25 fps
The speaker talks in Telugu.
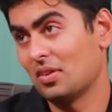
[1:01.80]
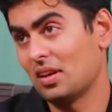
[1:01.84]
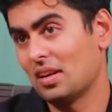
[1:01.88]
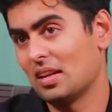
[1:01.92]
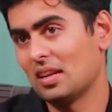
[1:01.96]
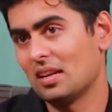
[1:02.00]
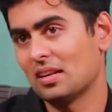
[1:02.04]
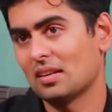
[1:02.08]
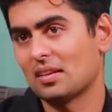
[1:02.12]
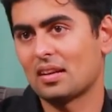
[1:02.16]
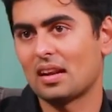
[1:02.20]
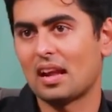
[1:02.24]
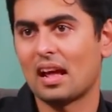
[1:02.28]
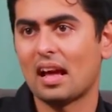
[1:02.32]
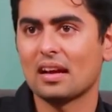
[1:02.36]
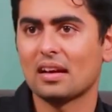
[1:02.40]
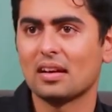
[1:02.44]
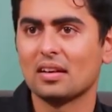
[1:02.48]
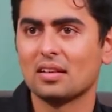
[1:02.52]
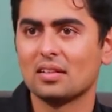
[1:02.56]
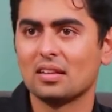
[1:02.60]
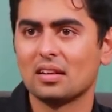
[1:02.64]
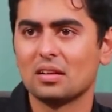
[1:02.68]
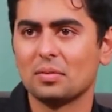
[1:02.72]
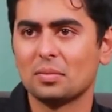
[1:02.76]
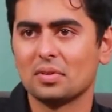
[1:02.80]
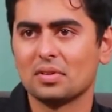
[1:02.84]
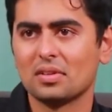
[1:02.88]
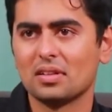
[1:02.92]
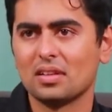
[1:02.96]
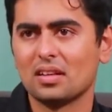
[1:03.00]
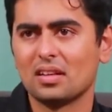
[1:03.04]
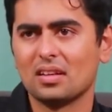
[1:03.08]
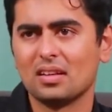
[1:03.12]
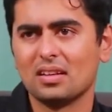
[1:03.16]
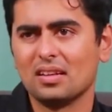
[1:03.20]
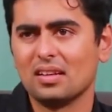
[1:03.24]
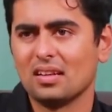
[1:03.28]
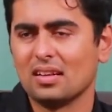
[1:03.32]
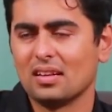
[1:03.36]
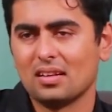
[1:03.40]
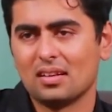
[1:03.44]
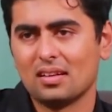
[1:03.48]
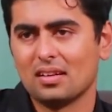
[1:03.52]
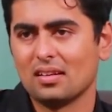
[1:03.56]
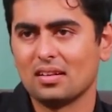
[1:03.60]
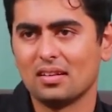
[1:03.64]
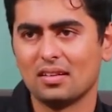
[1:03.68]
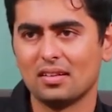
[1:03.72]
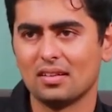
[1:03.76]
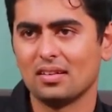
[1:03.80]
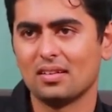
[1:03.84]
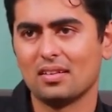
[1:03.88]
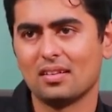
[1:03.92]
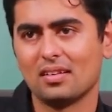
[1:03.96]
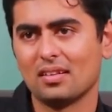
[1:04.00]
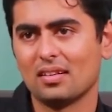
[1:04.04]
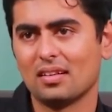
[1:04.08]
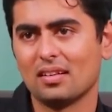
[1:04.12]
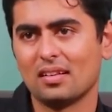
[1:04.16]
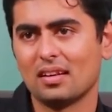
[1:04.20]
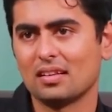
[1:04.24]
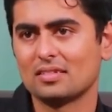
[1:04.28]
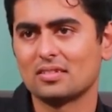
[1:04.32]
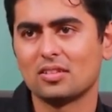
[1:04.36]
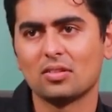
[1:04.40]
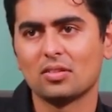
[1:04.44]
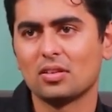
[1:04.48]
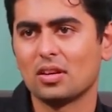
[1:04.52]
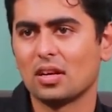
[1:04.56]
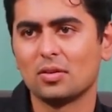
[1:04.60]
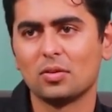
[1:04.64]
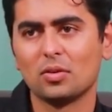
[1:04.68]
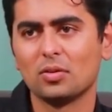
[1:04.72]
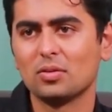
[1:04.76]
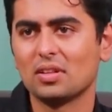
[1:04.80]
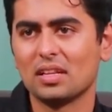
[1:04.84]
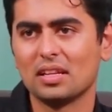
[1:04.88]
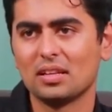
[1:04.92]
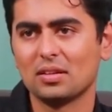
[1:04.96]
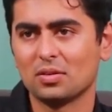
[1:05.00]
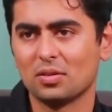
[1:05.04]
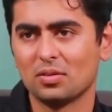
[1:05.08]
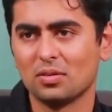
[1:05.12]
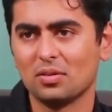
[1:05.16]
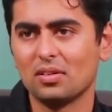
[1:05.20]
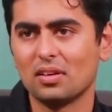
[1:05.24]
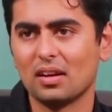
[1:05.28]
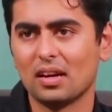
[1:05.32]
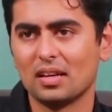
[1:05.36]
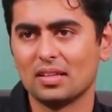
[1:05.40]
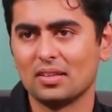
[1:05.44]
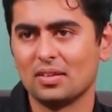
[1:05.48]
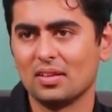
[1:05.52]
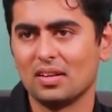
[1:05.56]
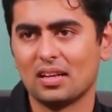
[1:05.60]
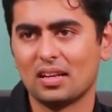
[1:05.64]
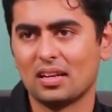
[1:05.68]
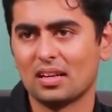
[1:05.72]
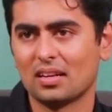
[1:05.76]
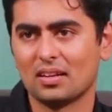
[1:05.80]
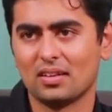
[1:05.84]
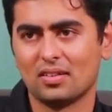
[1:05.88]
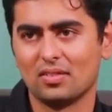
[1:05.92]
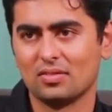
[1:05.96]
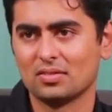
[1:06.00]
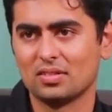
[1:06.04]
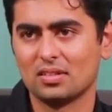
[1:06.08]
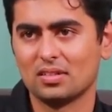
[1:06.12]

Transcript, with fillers: వేరే ట్రాక్ ఏది నడిపిస్తున్నారని అది ఐ డోంట్ థింక్ సో అది ఎలాగ